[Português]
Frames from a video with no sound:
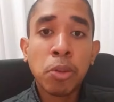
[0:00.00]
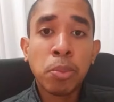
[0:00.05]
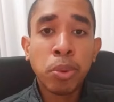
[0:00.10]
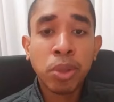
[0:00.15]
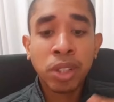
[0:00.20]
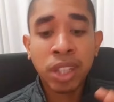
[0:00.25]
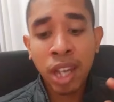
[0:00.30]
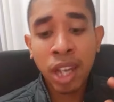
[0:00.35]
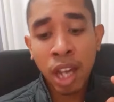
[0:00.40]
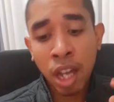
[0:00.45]

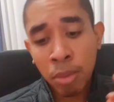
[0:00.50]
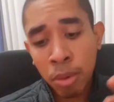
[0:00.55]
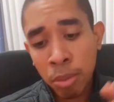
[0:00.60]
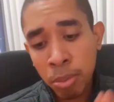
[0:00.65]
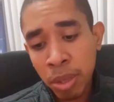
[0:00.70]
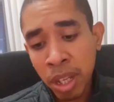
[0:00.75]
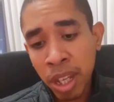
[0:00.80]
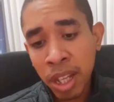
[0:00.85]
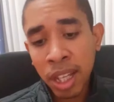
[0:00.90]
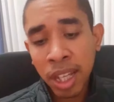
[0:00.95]
porque a
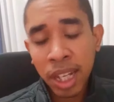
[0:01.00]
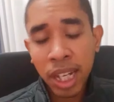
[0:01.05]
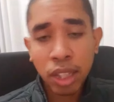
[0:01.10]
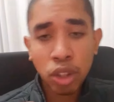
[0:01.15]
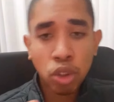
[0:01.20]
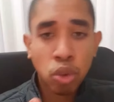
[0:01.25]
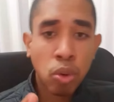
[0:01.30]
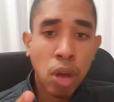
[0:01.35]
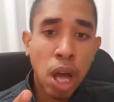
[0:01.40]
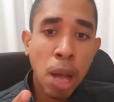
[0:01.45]
camomila, a
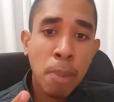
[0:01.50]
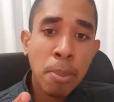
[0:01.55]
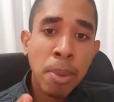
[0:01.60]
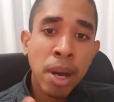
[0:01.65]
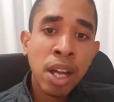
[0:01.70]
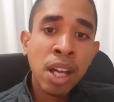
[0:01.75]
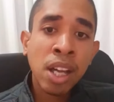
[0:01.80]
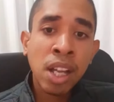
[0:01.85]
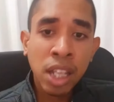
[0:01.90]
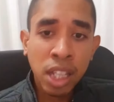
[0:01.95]
catuaba
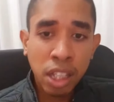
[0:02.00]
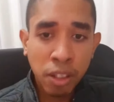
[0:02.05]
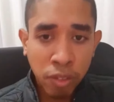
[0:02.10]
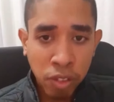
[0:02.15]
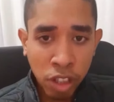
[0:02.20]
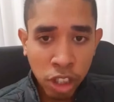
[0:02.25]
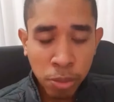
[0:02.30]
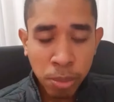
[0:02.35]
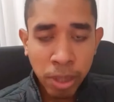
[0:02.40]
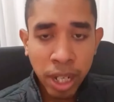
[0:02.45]
e
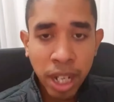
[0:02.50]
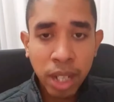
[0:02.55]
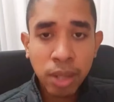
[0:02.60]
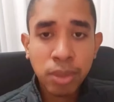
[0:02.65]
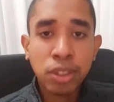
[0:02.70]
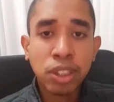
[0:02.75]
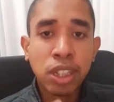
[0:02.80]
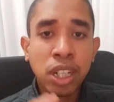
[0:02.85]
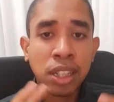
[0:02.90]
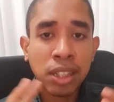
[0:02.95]
fruta do
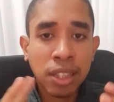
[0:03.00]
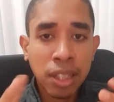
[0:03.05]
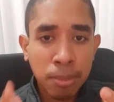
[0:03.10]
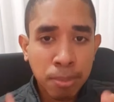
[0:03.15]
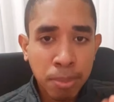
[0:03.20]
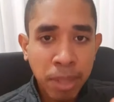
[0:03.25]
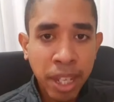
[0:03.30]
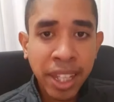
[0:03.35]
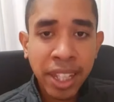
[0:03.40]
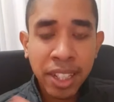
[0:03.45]
maracujá
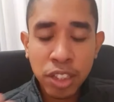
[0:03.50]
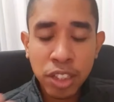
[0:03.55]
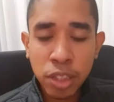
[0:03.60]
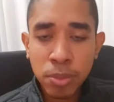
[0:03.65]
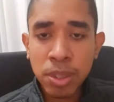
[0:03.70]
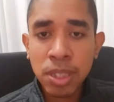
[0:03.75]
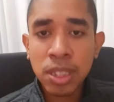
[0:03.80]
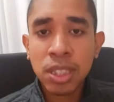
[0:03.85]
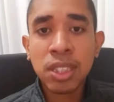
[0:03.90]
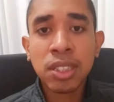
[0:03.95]
também têm
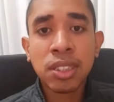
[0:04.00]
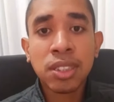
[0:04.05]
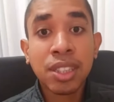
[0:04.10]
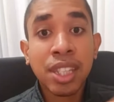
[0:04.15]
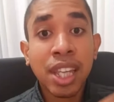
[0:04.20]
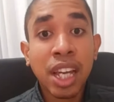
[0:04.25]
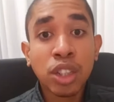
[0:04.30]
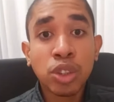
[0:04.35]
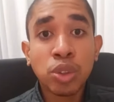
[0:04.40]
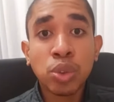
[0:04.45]
substâncias
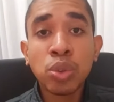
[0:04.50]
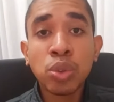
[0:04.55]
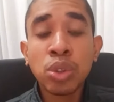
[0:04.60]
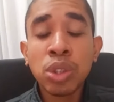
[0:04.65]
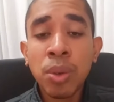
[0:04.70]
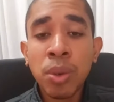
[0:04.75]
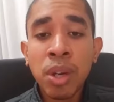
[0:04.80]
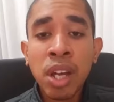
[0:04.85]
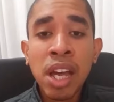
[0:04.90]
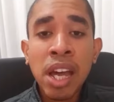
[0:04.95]
que
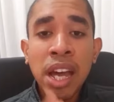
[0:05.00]
ajudam